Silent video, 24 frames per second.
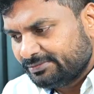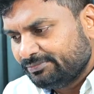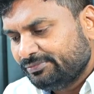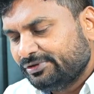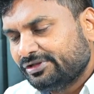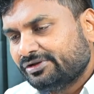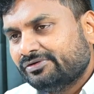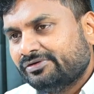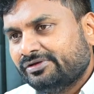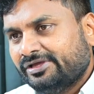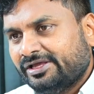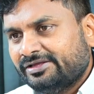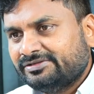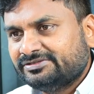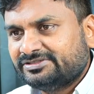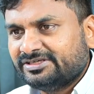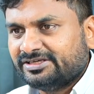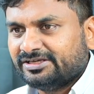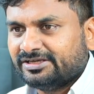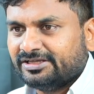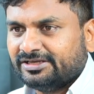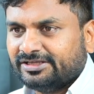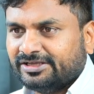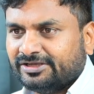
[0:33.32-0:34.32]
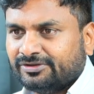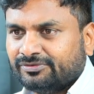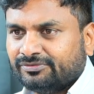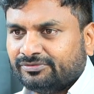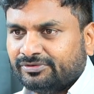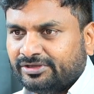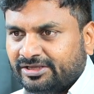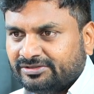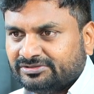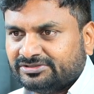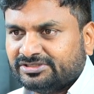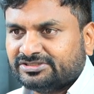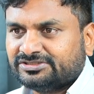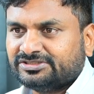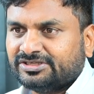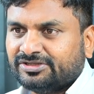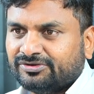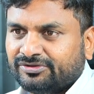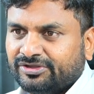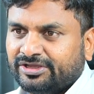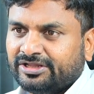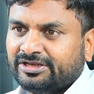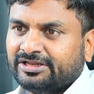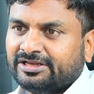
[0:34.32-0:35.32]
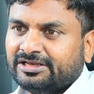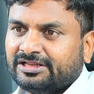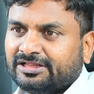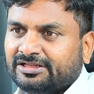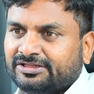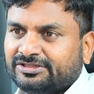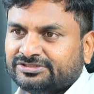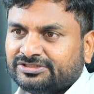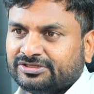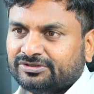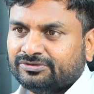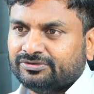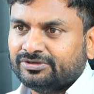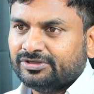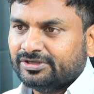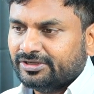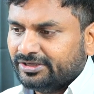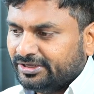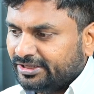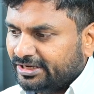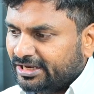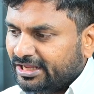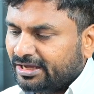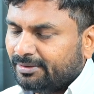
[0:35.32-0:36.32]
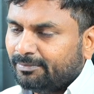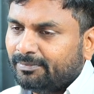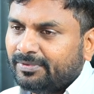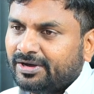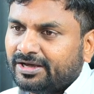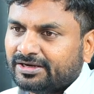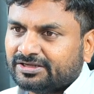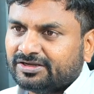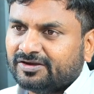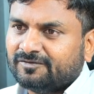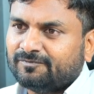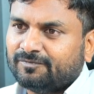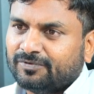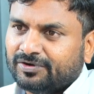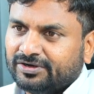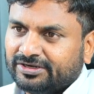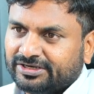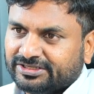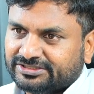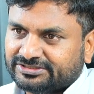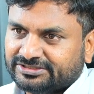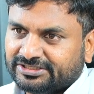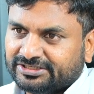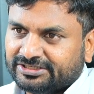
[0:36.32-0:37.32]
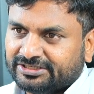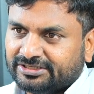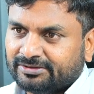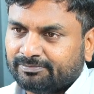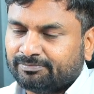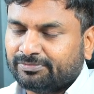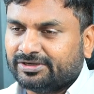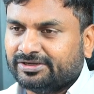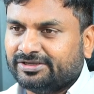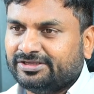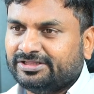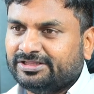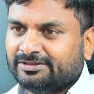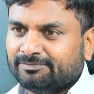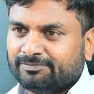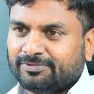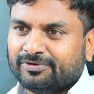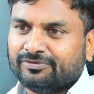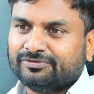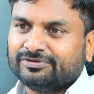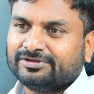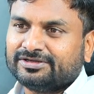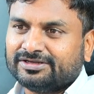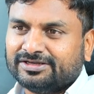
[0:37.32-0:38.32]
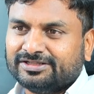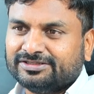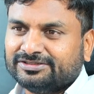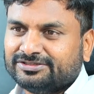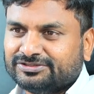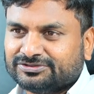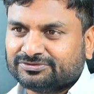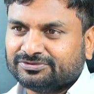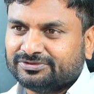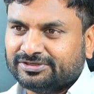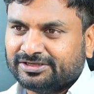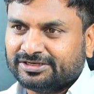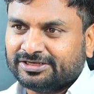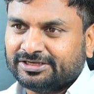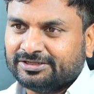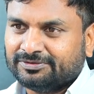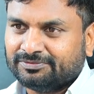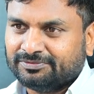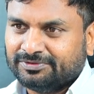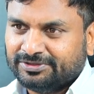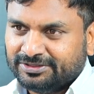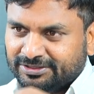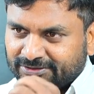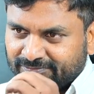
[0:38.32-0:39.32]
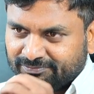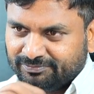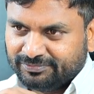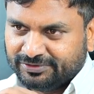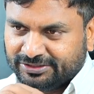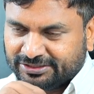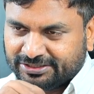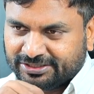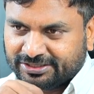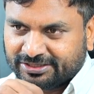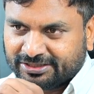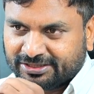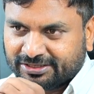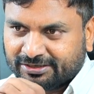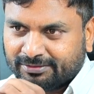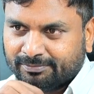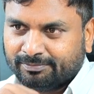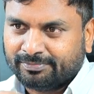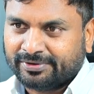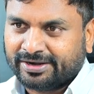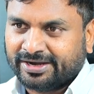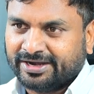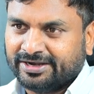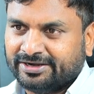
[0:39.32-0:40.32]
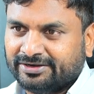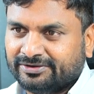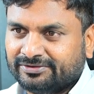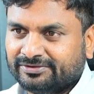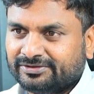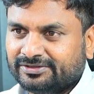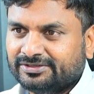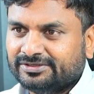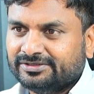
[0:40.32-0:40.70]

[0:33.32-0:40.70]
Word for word: టైం మీరు ఏం చేయగలిగారు ఏం చేశారు ఏ నిర్ణయాలు తీశారు నా మార్క్ ఆఫ్ పాలిటిక్స్ ఏంటి అబ్బా ఇది పవన్ కళ్యాణ్ తీసుకున్న నిర్ణయం ఇది ఇది తన బ్రాండ్